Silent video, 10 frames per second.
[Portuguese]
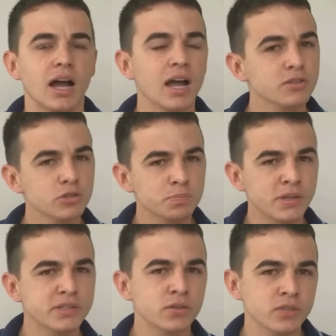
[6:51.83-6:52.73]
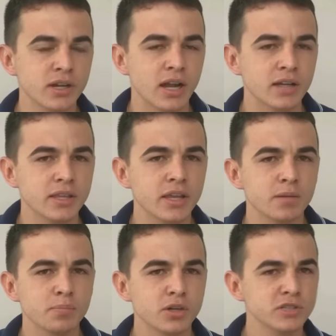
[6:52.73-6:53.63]
A suspensão da
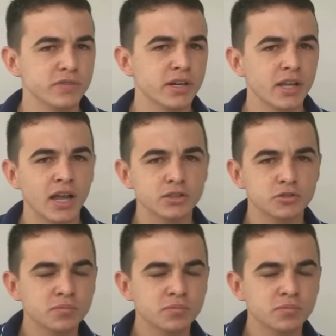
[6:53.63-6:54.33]
carteira pode variar de